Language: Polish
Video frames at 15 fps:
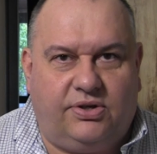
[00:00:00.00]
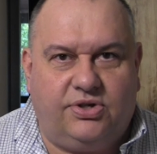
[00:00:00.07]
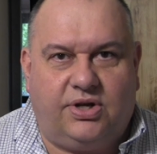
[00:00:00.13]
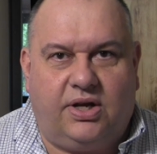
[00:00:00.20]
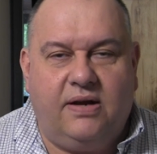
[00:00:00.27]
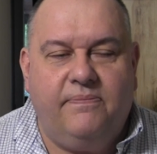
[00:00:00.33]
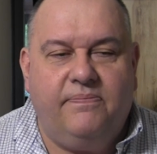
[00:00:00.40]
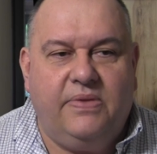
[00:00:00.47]
I
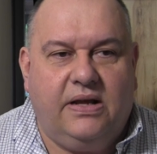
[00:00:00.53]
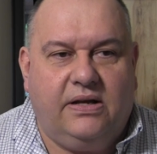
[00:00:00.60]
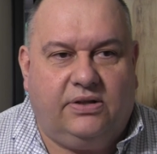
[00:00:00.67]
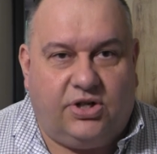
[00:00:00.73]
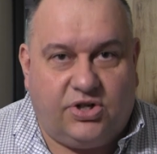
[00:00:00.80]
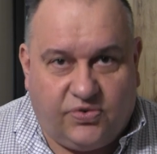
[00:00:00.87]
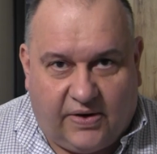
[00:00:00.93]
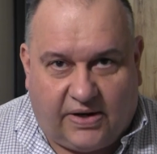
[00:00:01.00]
że
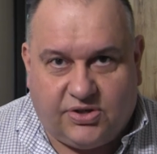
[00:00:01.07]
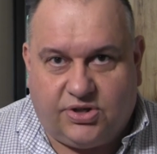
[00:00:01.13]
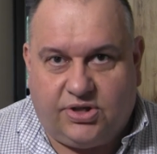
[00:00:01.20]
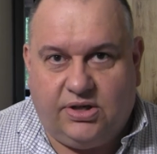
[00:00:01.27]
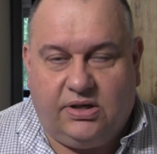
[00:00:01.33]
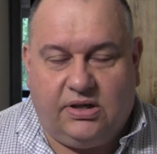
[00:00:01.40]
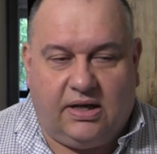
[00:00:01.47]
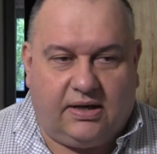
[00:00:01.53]
te
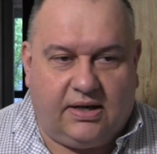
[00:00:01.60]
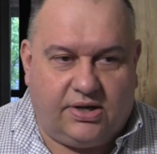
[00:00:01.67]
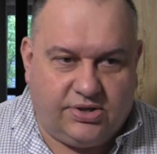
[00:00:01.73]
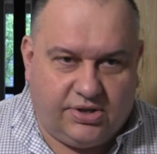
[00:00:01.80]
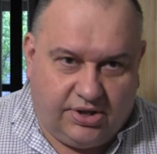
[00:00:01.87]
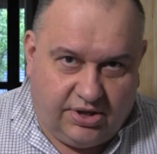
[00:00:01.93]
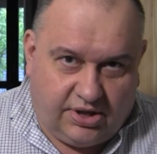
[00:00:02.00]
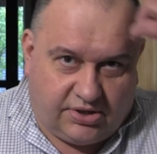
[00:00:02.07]
szwaczki na
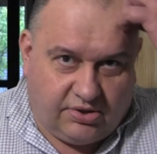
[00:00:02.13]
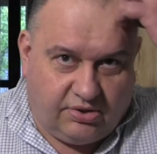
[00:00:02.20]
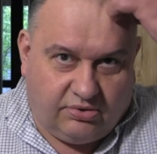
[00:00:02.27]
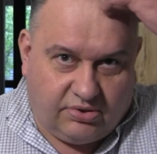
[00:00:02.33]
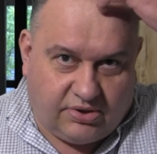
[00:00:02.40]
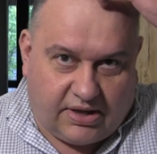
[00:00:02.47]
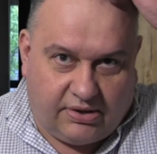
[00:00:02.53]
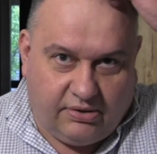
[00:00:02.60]
każde dziecko
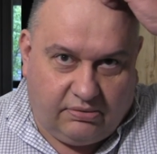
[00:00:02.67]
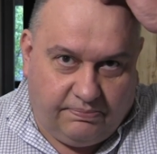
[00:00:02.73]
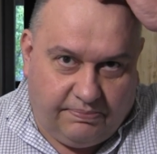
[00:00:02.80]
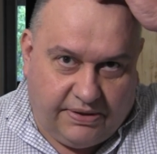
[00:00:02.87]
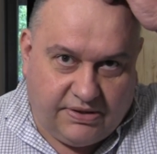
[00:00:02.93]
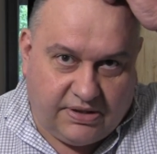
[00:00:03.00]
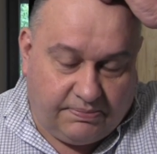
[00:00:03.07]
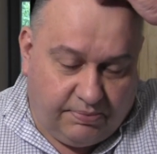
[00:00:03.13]
dostają
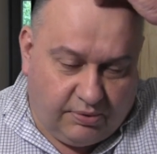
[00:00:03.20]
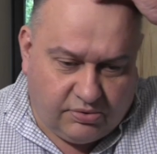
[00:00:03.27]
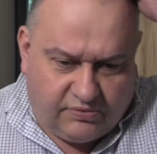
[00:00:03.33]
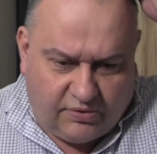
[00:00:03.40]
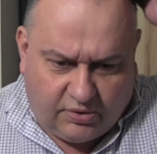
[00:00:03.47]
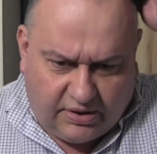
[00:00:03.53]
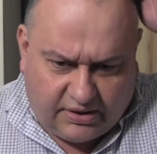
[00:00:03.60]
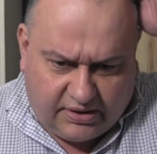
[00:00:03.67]
500 plus
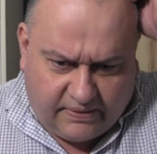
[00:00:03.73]
w ogóle.